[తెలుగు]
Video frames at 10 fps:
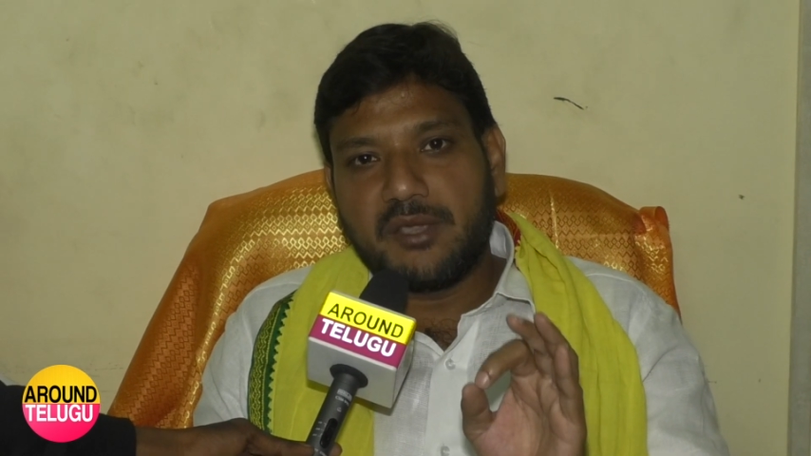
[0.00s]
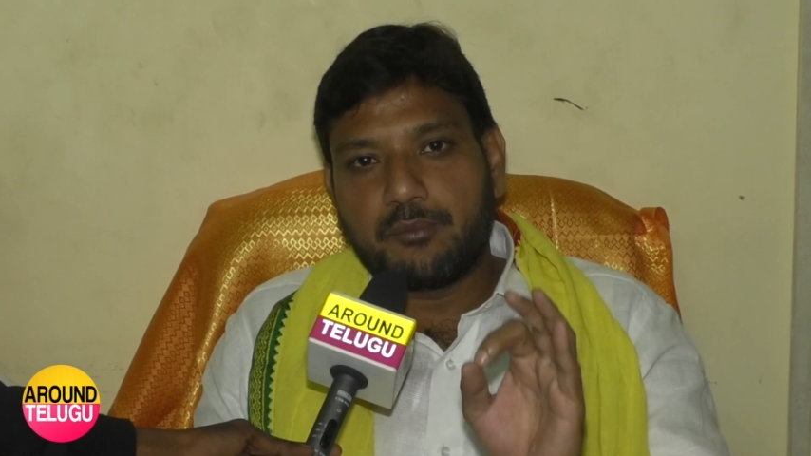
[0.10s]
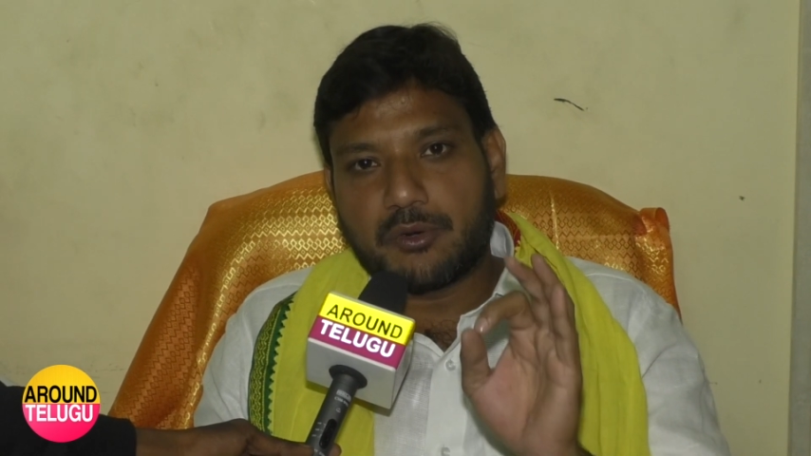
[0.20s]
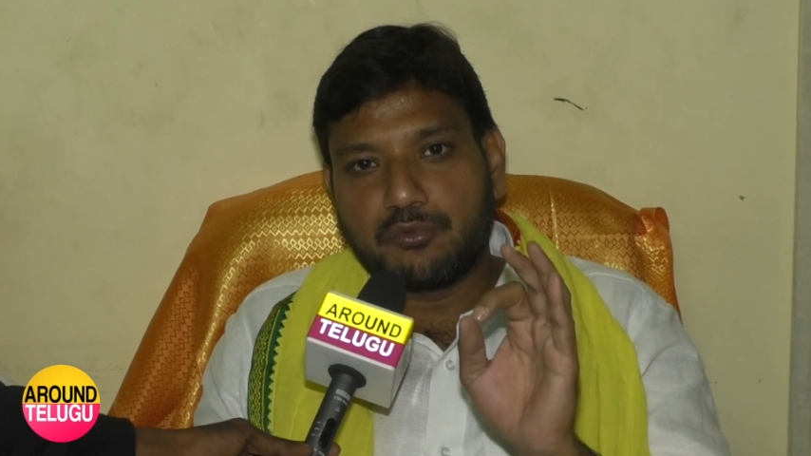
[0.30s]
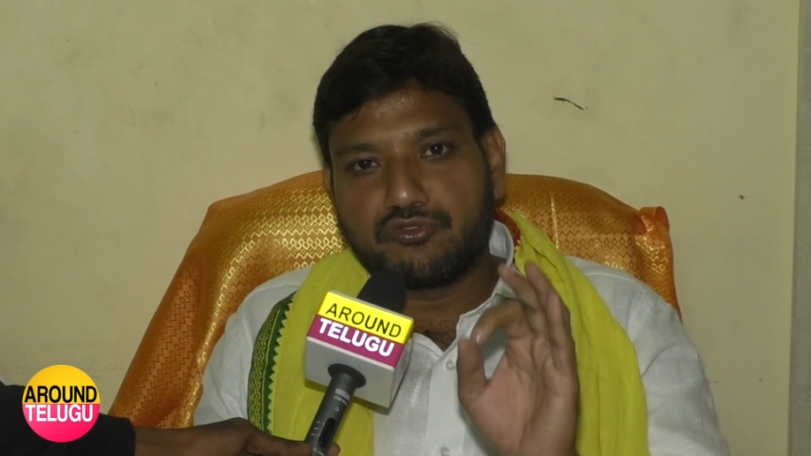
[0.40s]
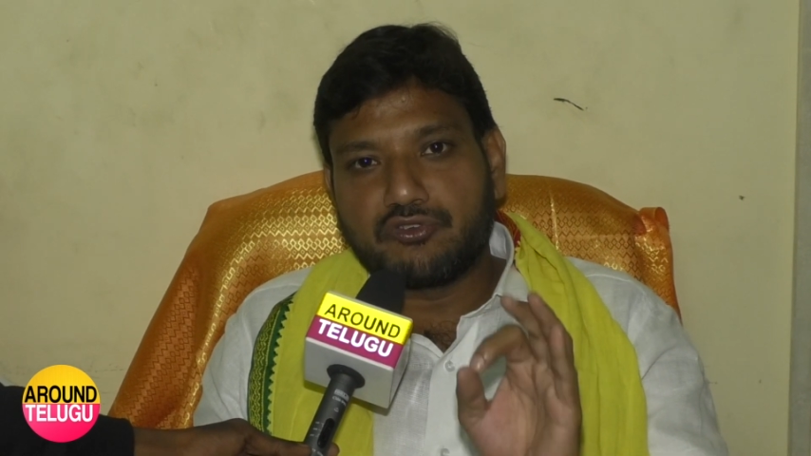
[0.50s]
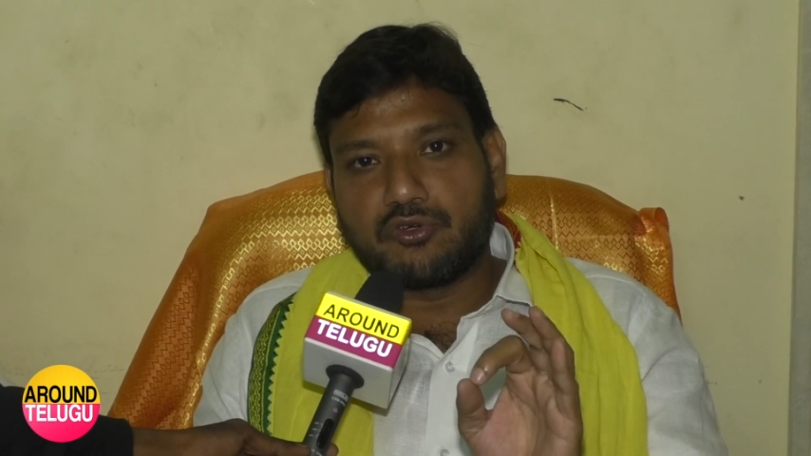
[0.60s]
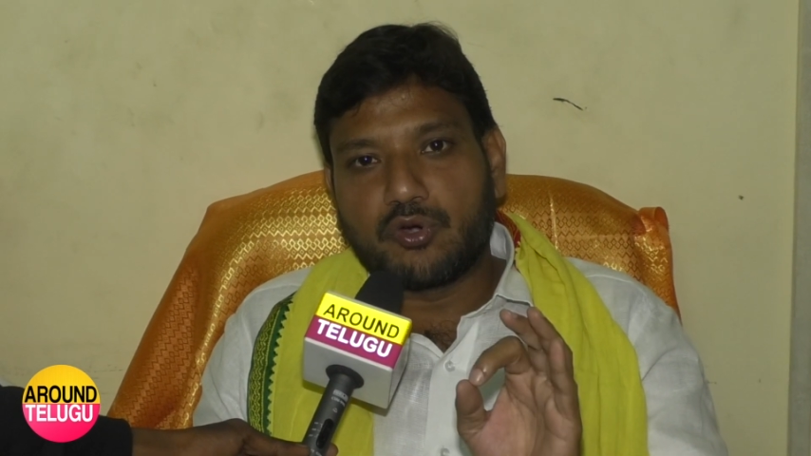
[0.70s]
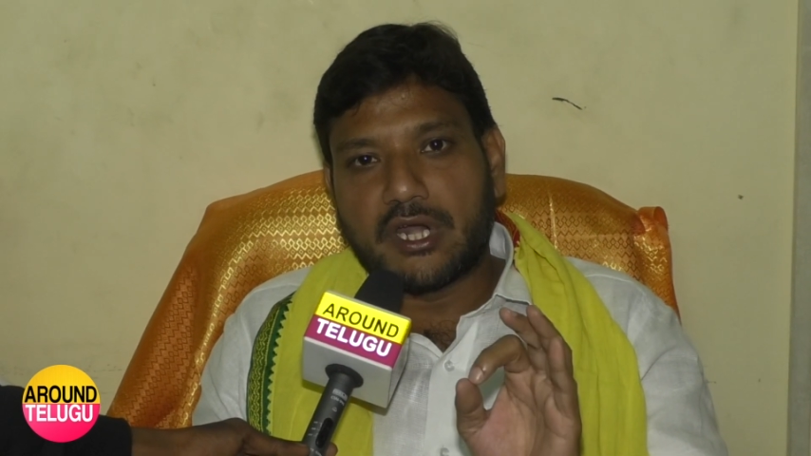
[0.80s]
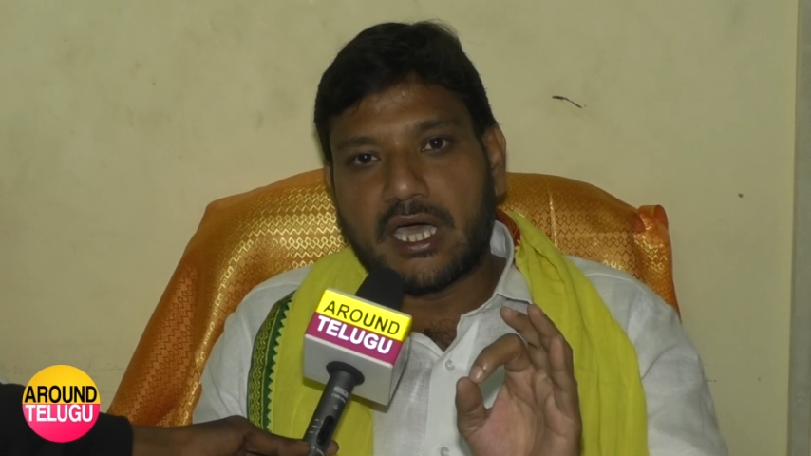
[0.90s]
ఏ
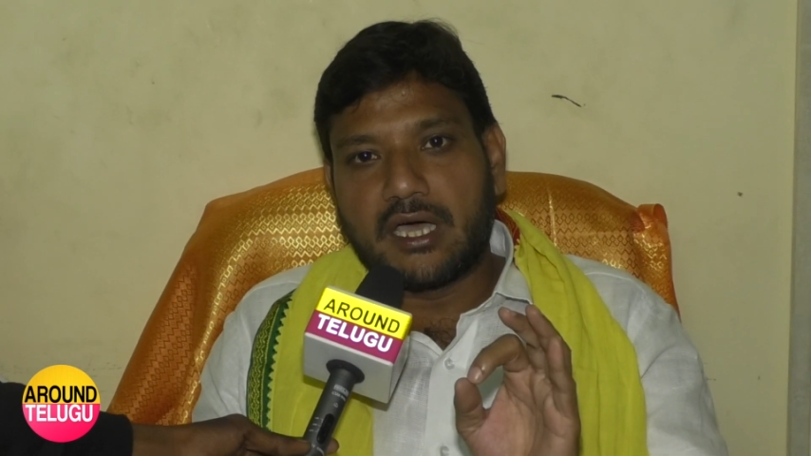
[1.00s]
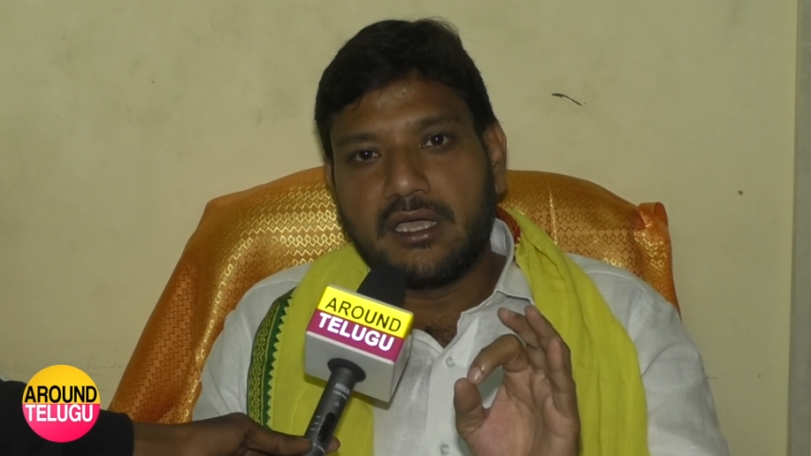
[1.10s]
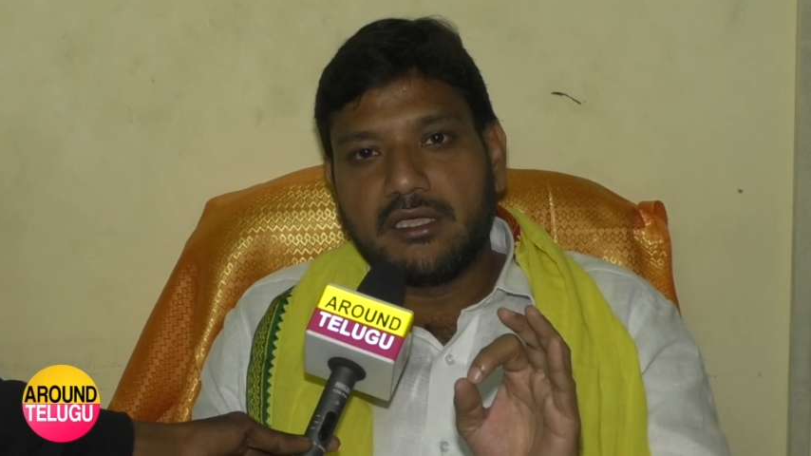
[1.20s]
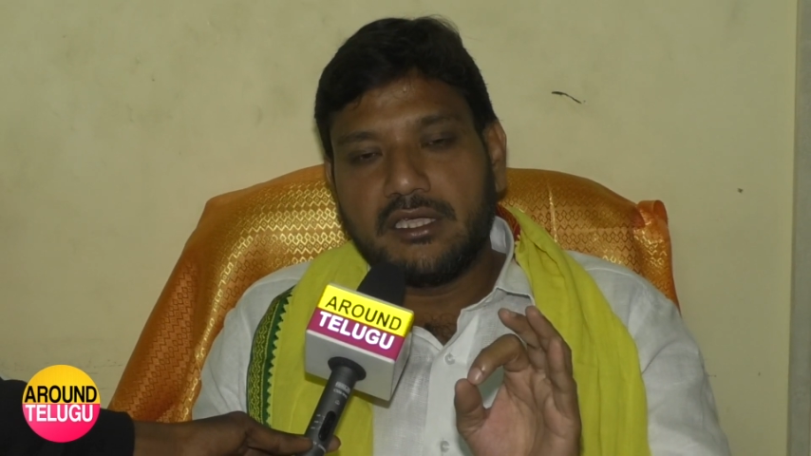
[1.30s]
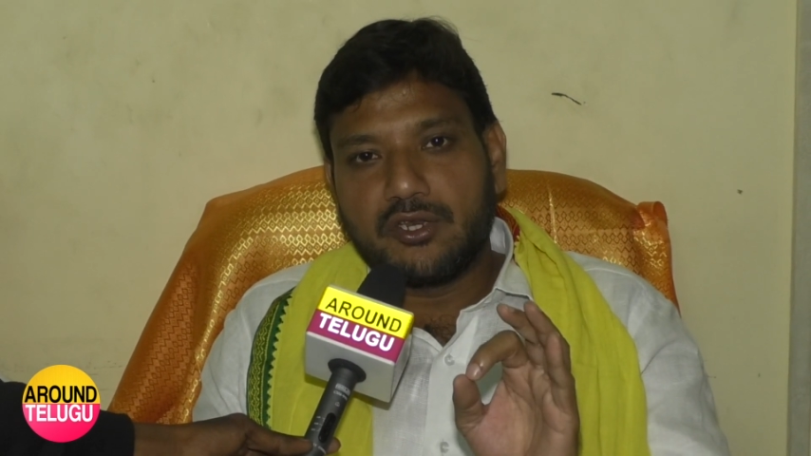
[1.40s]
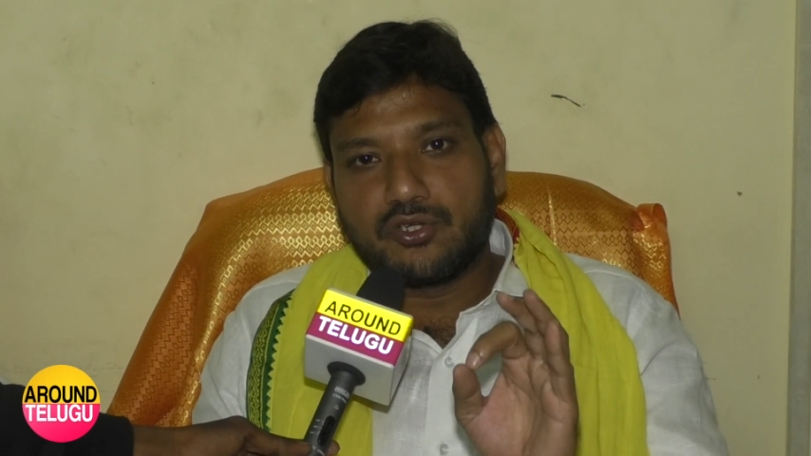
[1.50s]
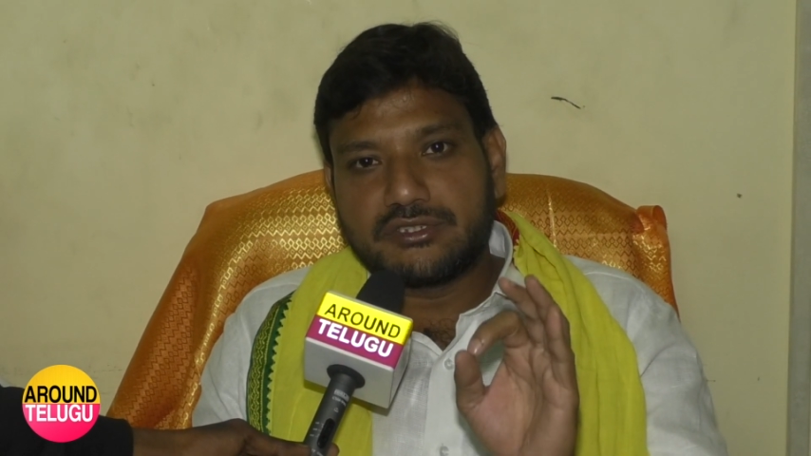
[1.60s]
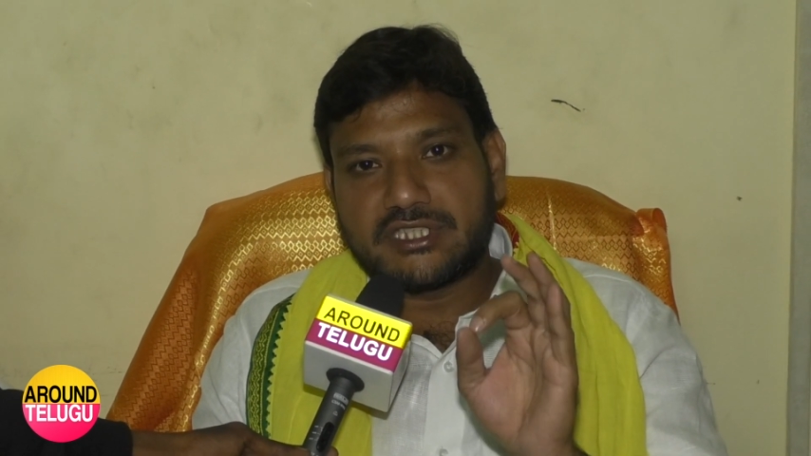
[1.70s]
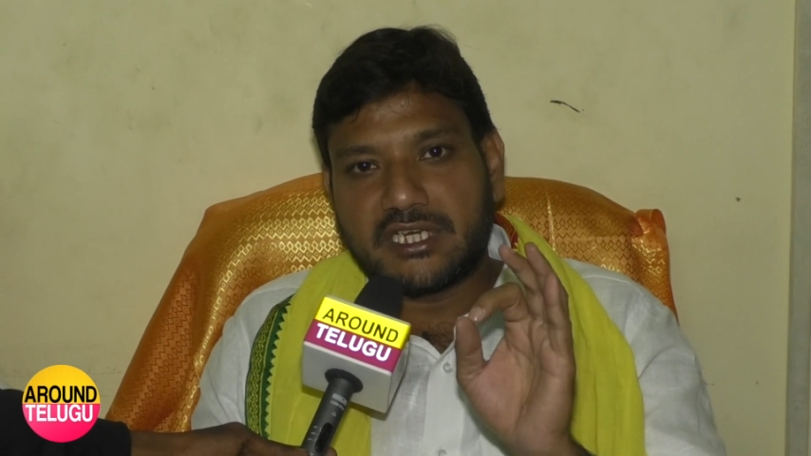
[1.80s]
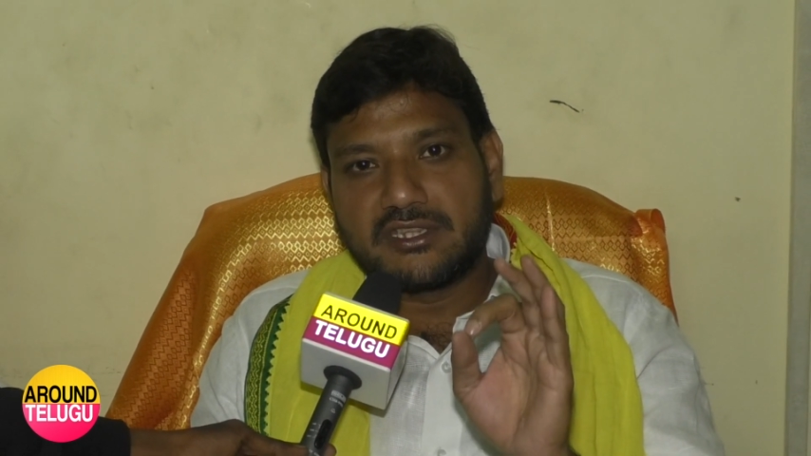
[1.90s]
ప్రభుత్వం కూడా
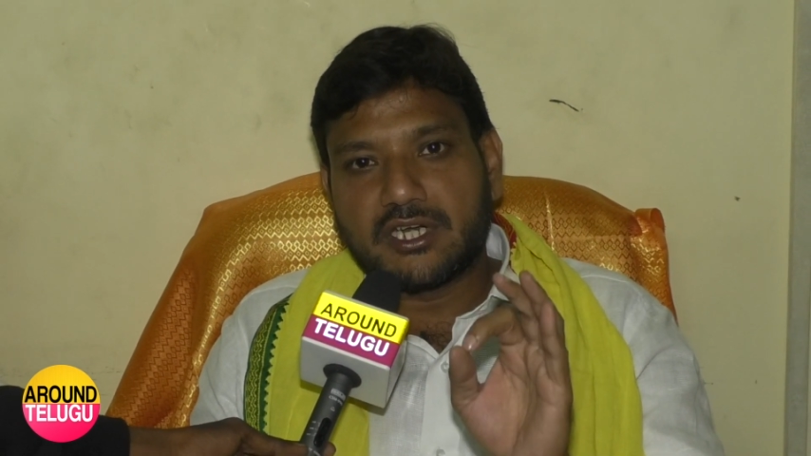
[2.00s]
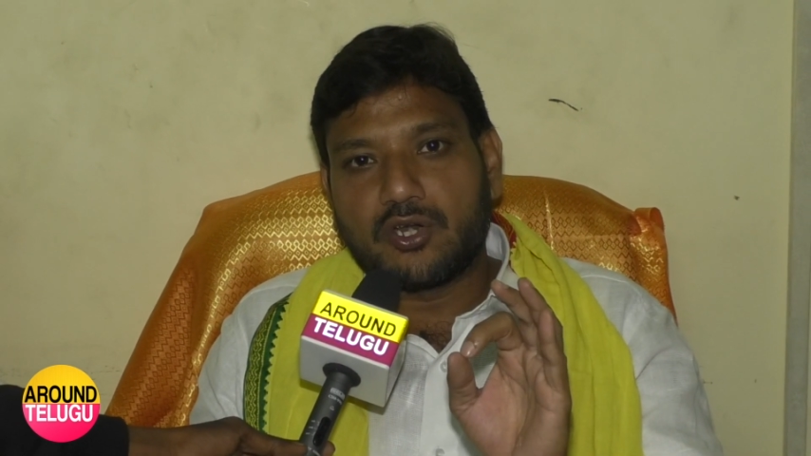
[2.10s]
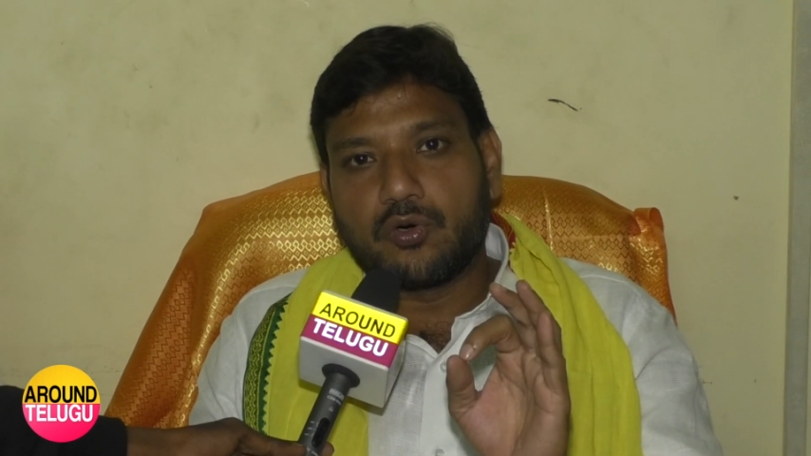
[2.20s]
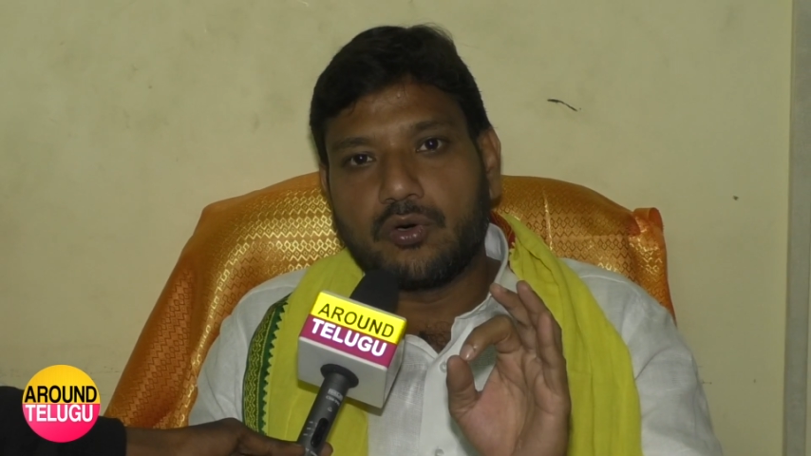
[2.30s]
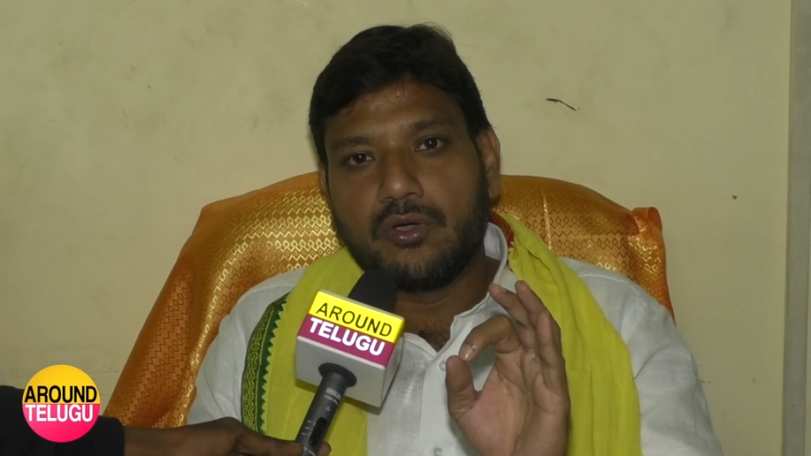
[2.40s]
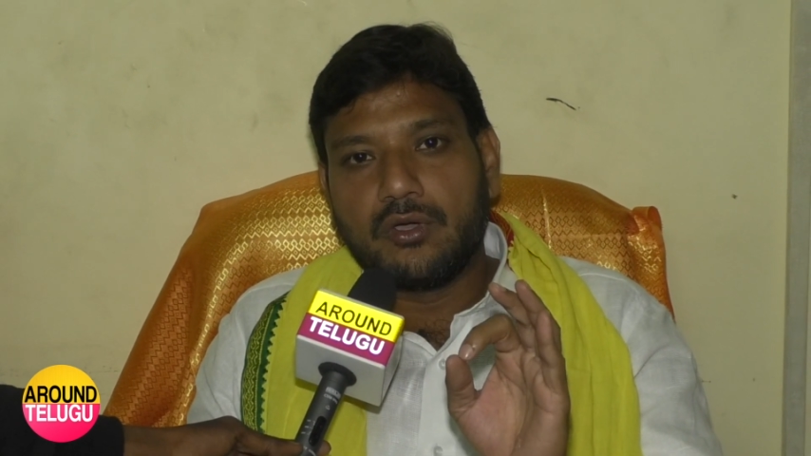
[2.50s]
ఈరోజు చరిత్రలో